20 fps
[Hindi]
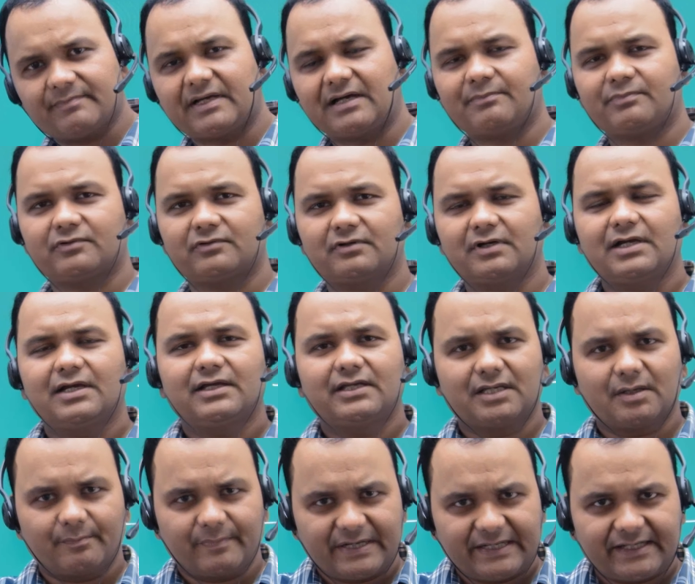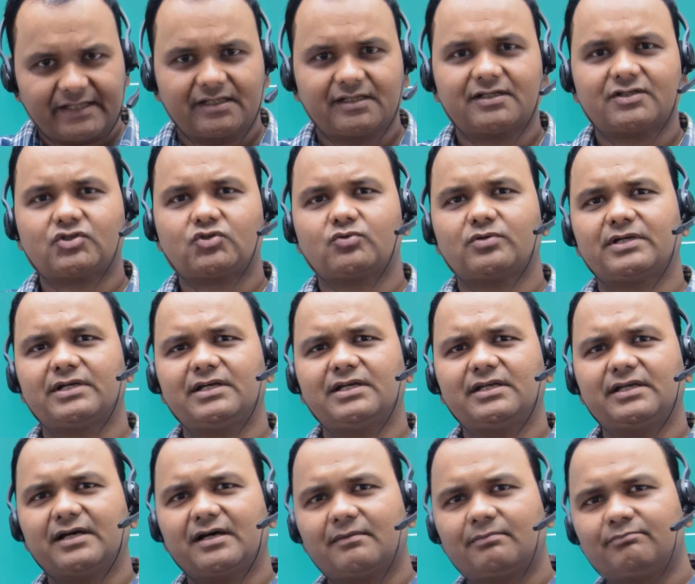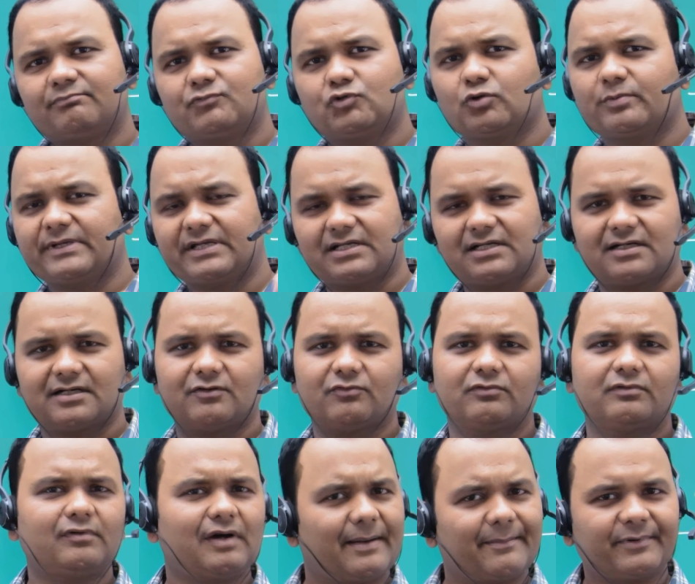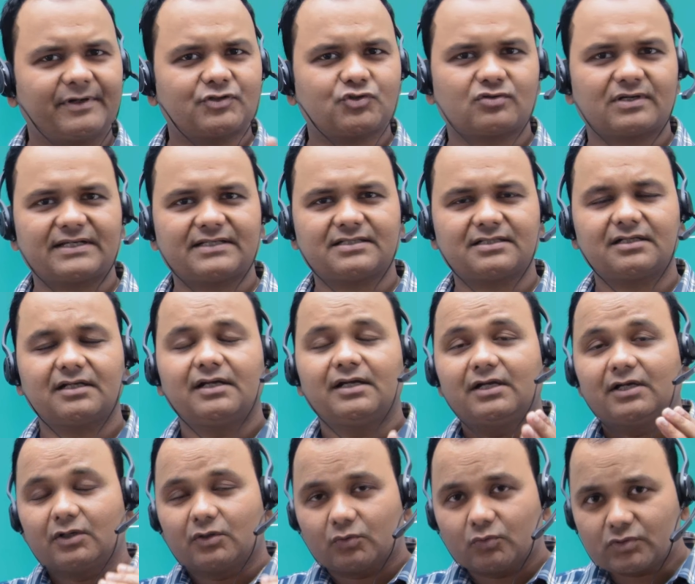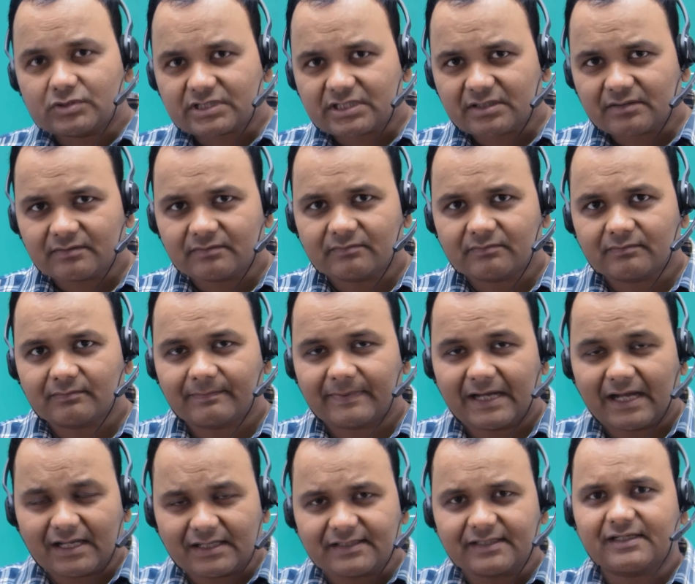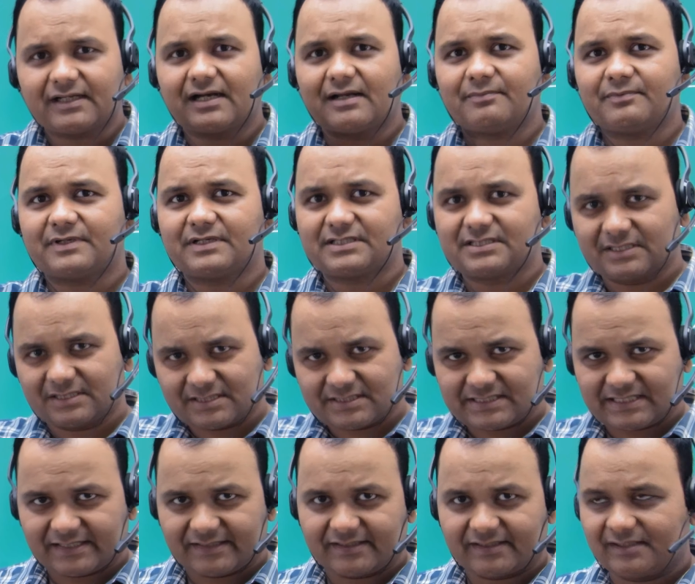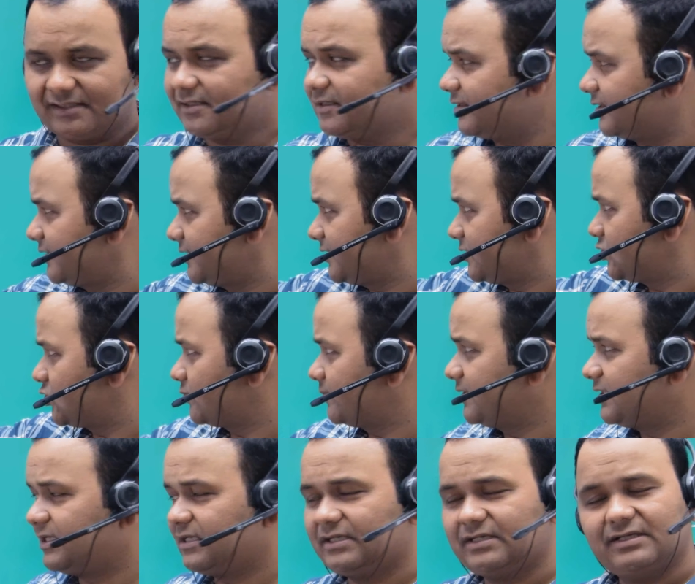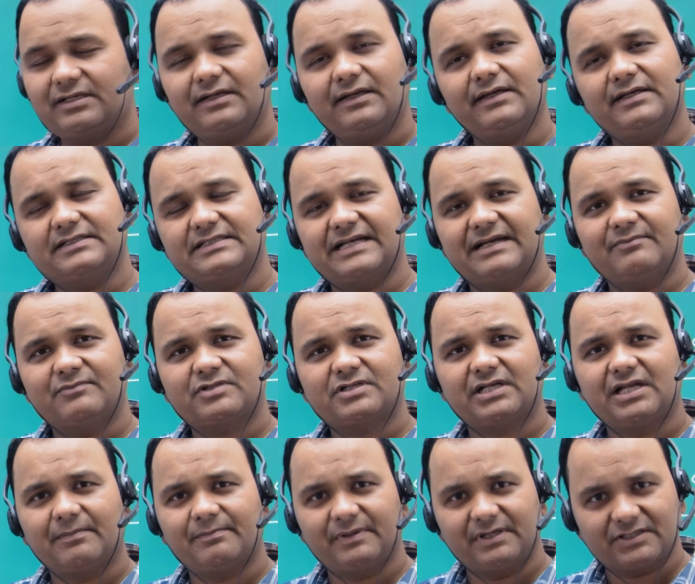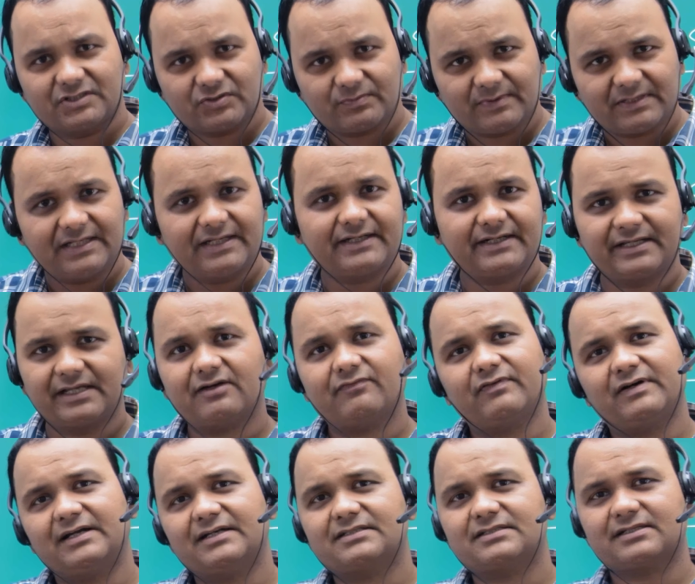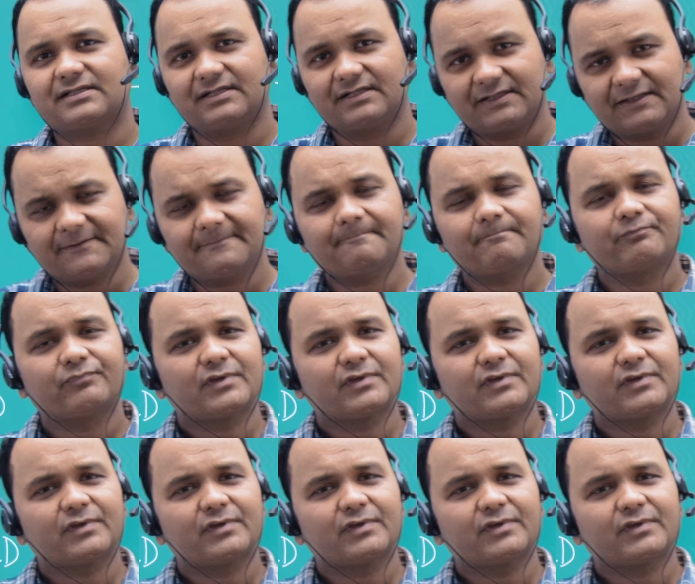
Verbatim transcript: में आप हो या बीटेक कर चुके हैं या आप जो भी कर रहे हो वो आपका चॉइस है उसके बाद अगर आप ये जगह जाते हैं ये जो भी एग्जाम्स के लिए एलिजिबल हैं टी के लिए